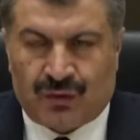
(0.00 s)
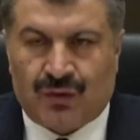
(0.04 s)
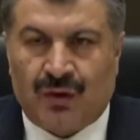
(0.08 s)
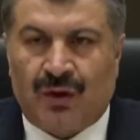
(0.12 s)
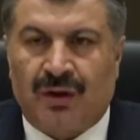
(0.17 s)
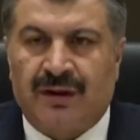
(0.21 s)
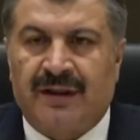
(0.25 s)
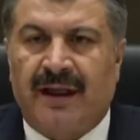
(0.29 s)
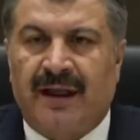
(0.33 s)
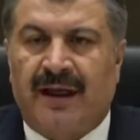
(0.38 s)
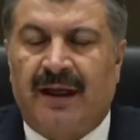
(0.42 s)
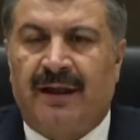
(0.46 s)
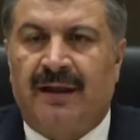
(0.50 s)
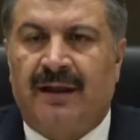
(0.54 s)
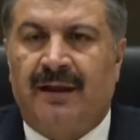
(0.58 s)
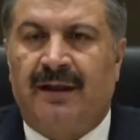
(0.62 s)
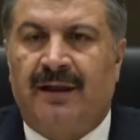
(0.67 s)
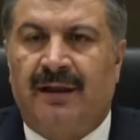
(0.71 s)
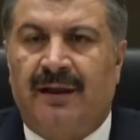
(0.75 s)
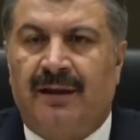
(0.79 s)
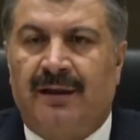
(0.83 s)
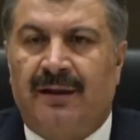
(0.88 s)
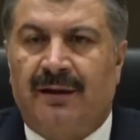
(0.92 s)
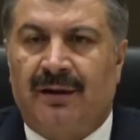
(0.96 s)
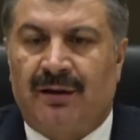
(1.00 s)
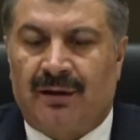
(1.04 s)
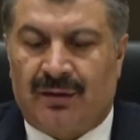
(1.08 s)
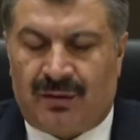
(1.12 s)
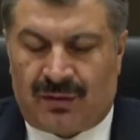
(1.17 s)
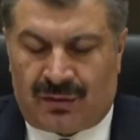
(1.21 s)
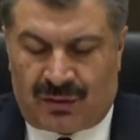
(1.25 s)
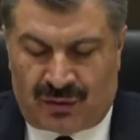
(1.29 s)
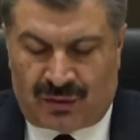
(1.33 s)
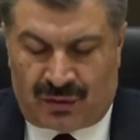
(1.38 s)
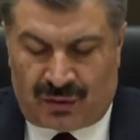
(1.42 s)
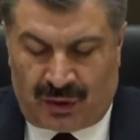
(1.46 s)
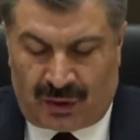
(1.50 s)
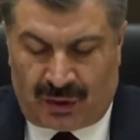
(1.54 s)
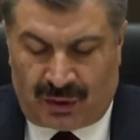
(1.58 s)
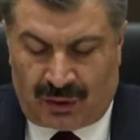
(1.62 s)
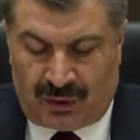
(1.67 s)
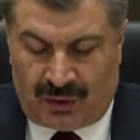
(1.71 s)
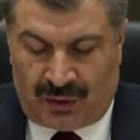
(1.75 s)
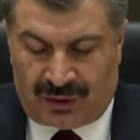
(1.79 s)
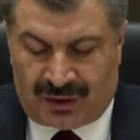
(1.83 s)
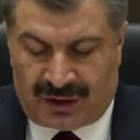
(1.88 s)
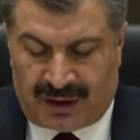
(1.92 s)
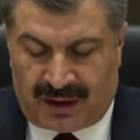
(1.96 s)
çok değerli,
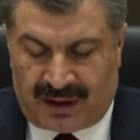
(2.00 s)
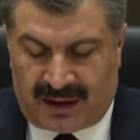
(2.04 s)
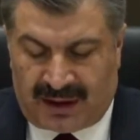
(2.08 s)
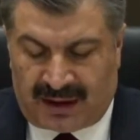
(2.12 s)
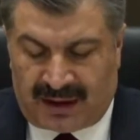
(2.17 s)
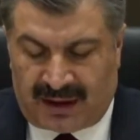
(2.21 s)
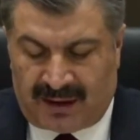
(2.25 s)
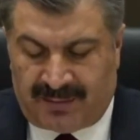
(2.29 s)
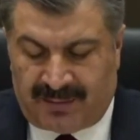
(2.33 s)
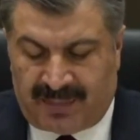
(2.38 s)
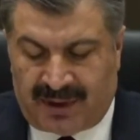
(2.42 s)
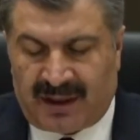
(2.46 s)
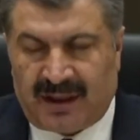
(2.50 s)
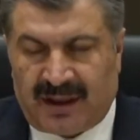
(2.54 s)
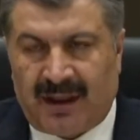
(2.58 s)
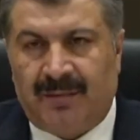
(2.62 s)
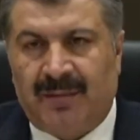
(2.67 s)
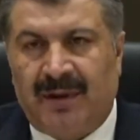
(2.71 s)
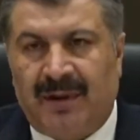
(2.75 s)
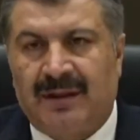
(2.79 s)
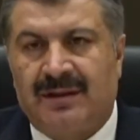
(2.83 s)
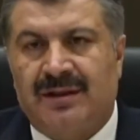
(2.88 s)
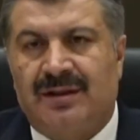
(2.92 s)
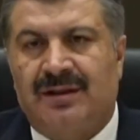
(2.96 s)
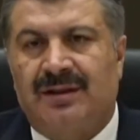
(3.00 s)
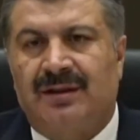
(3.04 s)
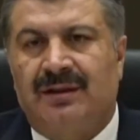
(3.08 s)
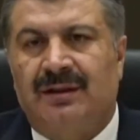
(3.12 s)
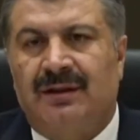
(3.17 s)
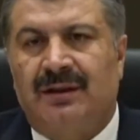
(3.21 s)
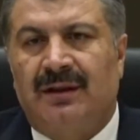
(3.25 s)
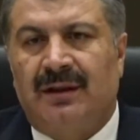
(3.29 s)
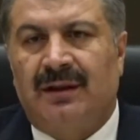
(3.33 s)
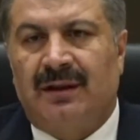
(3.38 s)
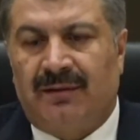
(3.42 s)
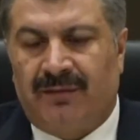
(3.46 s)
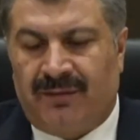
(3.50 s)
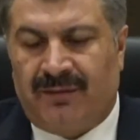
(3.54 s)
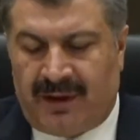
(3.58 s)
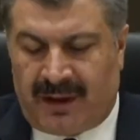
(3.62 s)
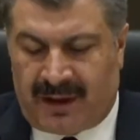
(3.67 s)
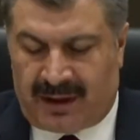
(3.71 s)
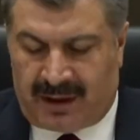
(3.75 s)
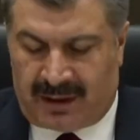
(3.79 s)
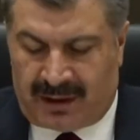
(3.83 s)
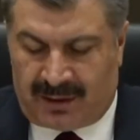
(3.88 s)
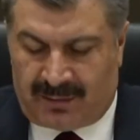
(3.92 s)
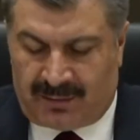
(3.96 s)
çok öncelikli bir amaç
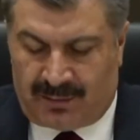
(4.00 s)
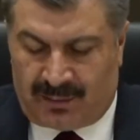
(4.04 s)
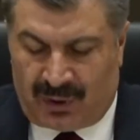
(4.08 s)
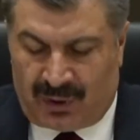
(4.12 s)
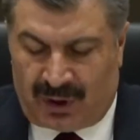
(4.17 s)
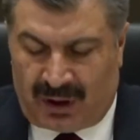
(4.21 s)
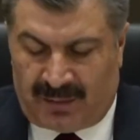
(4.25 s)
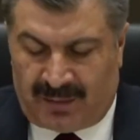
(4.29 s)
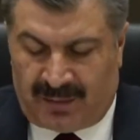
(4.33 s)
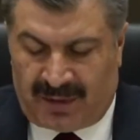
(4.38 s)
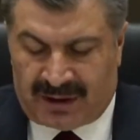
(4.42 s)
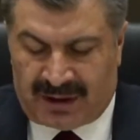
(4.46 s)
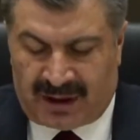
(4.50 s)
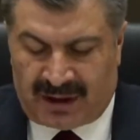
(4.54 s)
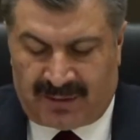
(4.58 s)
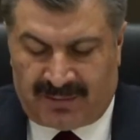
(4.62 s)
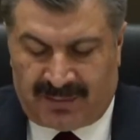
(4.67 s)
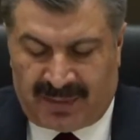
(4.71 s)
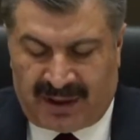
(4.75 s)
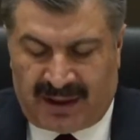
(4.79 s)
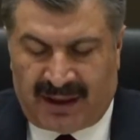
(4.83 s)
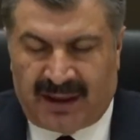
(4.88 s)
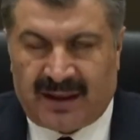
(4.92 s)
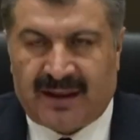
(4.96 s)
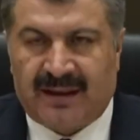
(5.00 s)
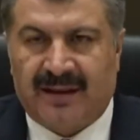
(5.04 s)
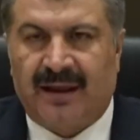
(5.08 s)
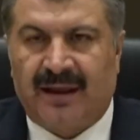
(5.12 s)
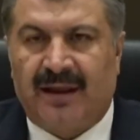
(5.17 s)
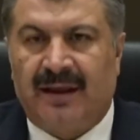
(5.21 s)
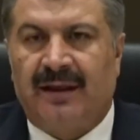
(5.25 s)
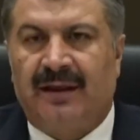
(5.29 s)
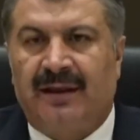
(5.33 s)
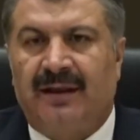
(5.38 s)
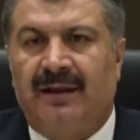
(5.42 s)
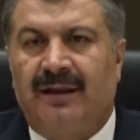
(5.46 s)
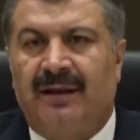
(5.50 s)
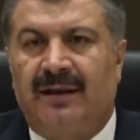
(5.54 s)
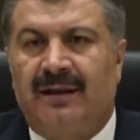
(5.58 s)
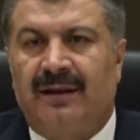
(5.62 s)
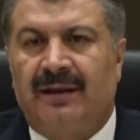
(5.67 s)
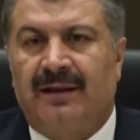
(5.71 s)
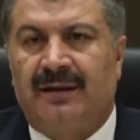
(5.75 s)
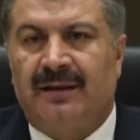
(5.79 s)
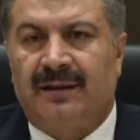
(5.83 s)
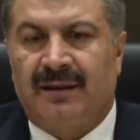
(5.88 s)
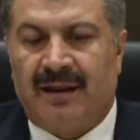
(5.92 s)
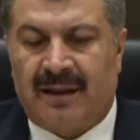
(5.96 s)
ve bu amaca birlikte
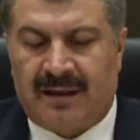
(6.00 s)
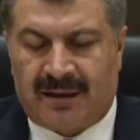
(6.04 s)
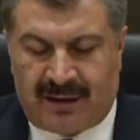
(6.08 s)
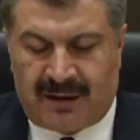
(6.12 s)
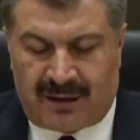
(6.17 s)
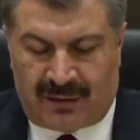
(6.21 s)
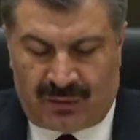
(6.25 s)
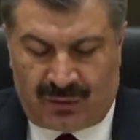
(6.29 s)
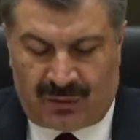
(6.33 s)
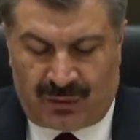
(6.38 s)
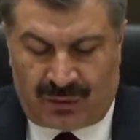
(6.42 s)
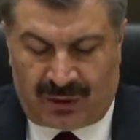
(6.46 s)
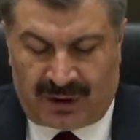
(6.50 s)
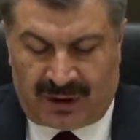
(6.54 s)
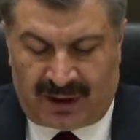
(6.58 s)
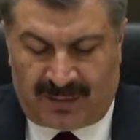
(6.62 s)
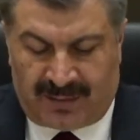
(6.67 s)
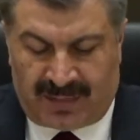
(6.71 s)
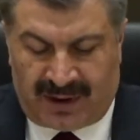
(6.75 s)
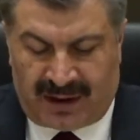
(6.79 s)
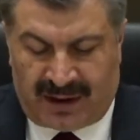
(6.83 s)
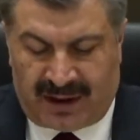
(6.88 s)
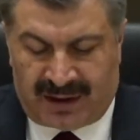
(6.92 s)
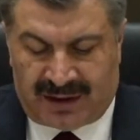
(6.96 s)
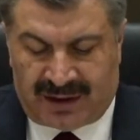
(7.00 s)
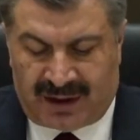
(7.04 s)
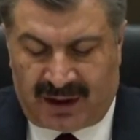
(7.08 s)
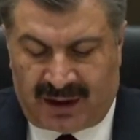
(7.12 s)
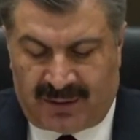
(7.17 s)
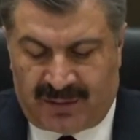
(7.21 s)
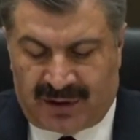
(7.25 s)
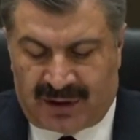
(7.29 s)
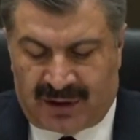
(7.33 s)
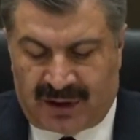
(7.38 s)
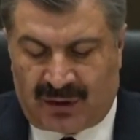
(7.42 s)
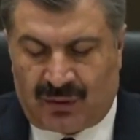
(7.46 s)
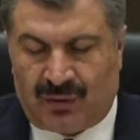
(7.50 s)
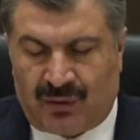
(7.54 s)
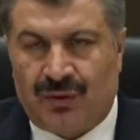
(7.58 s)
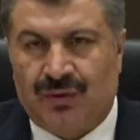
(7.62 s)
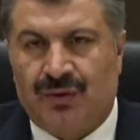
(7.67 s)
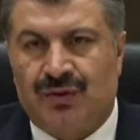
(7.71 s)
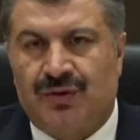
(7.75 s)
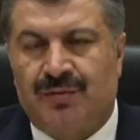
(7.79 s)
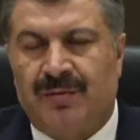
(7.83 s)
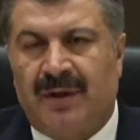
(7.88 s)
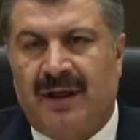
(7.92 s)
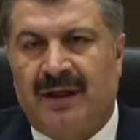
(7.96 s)
nasıl yürüyebileceğimizi
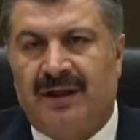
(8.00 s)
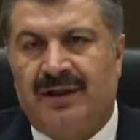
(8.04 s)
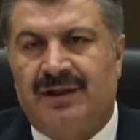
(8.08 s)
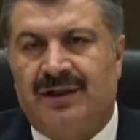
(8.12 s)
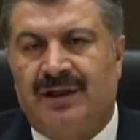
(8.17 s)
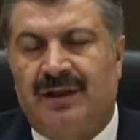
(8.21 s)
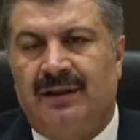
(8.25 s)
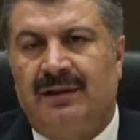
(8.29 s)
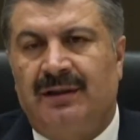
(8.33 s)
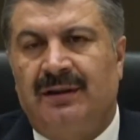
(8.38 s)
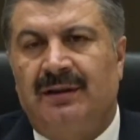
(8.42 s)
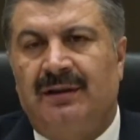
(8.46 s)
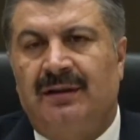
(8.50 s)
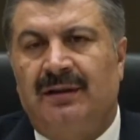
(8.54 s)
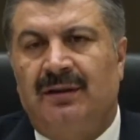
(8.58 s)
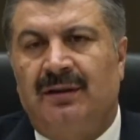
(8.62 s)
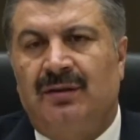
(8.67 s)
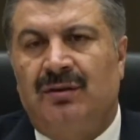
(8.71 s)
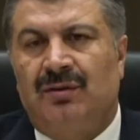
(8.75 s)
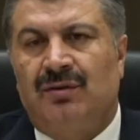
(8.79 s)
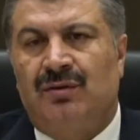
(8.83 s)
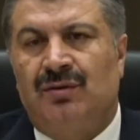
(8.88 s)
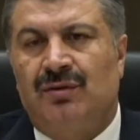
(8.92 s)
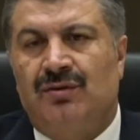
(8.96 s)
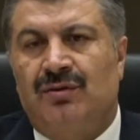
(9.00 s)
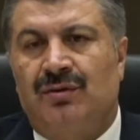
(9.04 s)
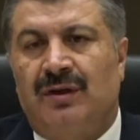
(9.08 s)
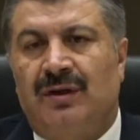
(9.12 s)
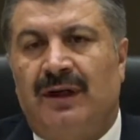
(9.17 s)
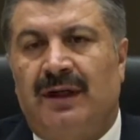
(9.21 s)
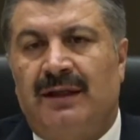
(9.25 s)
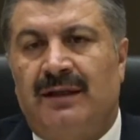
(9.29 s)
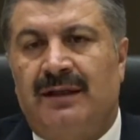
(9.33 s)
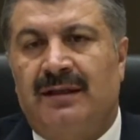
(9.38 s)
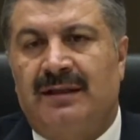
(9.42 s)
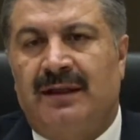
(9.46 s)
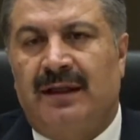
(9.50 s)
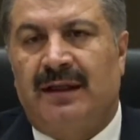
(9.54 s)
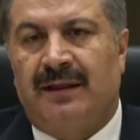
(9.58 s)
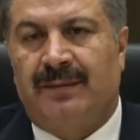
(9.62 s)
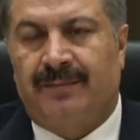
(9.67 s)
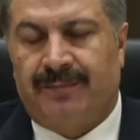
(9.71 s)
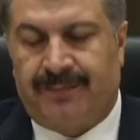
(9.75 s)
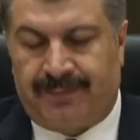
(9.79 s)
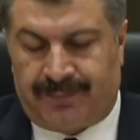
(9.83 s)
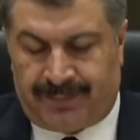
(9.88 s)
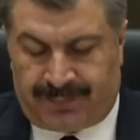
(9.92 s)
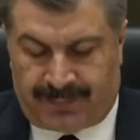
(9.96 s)
konuşmak için
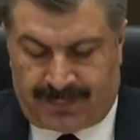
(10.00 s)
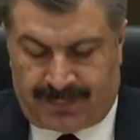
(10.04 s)
huzurlarınızdayım.